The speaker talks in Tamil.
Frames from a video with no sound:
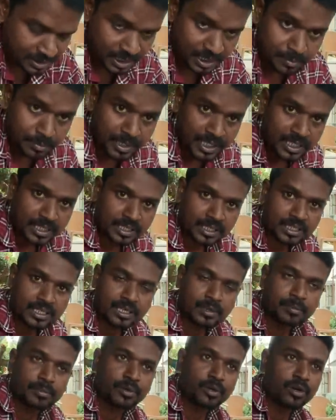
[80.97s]
செக் பண்ணிட்டு
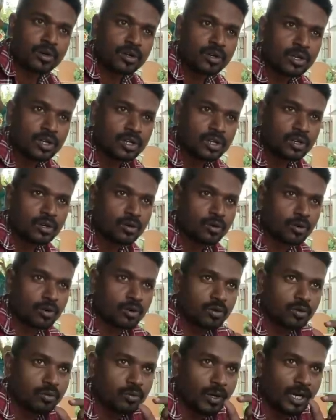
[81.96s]
இருக்கிறப்போ
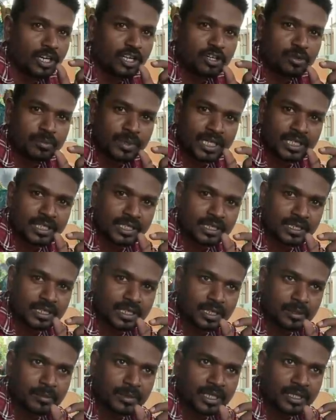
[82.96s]
ஒரு வண்டு மாதிரி
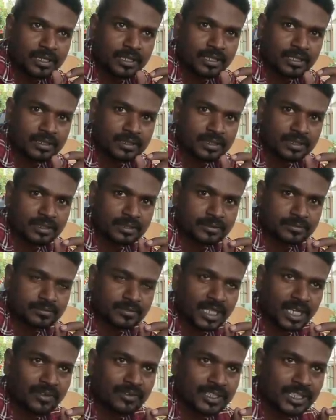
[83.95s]
இருக்கிற மாதிரி இருந்தது
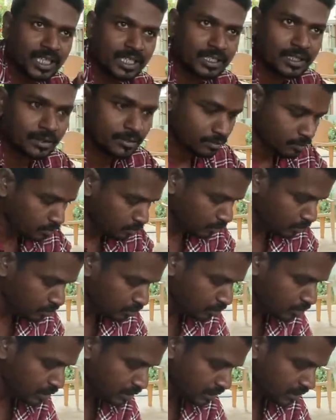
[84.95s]
நான் வந்து அந்த
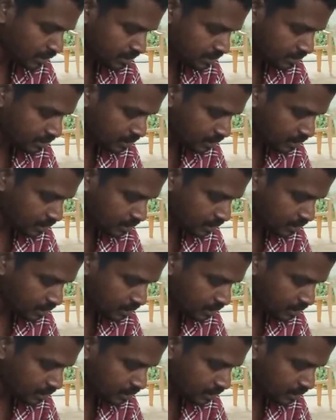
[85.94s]
ஒட்டுணி அந்த